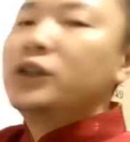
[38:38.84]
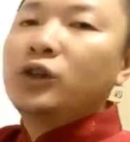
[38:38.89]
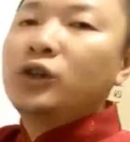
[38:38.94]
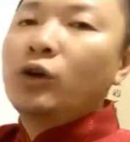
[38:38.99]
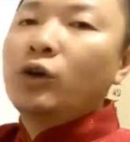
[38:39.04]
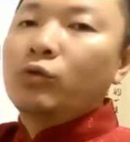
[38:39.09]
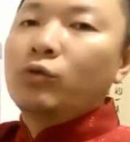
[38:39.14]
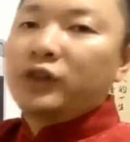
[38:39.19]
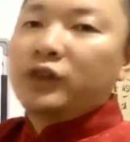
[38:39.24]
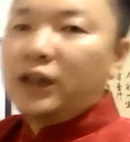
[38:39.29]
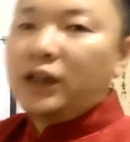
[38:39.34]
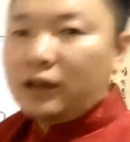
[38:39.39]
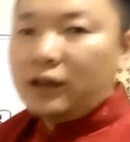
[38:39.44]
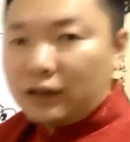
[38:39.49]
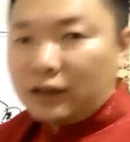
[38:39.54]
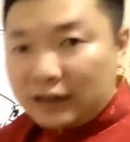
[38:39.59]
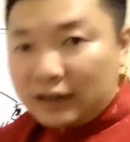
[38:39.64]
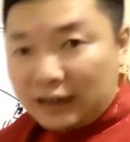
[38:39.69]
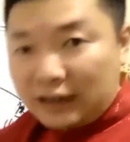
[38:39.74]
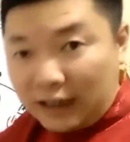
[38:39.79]
有向
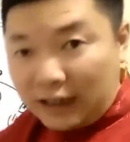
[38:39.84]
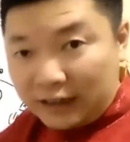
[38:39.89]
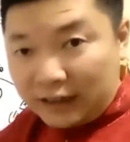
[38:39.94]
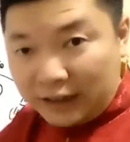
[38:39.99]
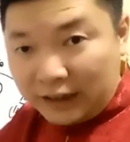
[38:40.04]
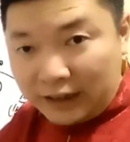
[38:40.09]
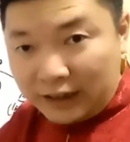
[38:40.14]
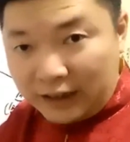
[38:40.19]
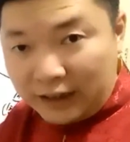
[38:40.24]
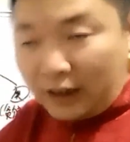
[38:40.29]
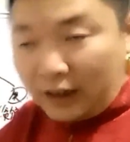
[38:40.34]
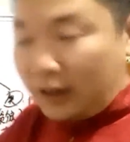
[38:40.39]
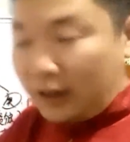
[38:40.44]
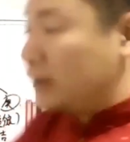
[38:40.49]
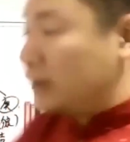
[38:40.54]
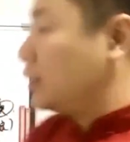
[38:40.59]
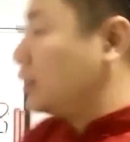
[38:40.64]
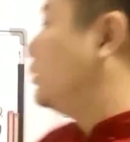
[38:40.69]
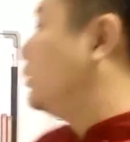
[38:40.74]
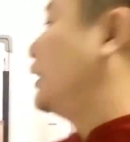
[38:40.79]
查这一列啊，
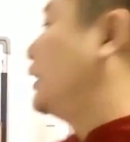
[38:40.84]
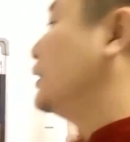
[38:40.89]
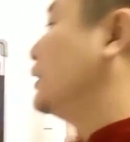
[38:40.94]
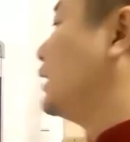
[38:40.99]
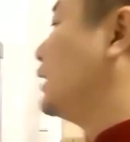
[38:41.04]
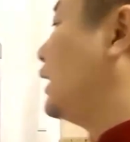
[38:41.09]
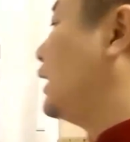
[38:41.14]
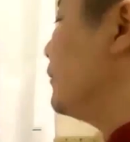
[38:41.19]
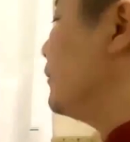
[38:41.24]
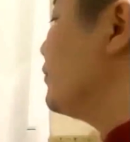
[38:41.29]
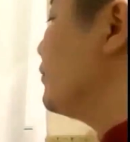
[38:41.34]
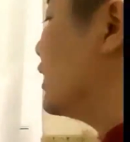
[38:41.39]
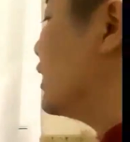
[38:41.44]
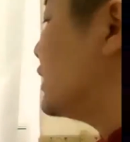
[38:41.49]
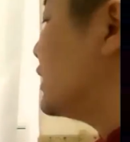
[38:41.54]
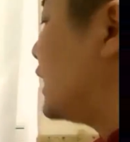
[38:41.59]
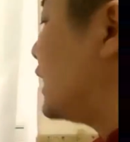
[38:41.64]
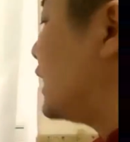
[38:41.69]
这么来查。查